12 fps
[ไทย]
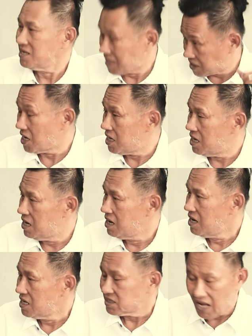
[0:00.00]
จะเจอ
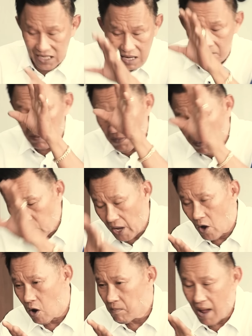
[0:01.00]
แต่ถ้ามันไม่
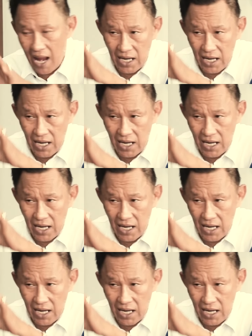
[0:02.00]
วิ่งออกมา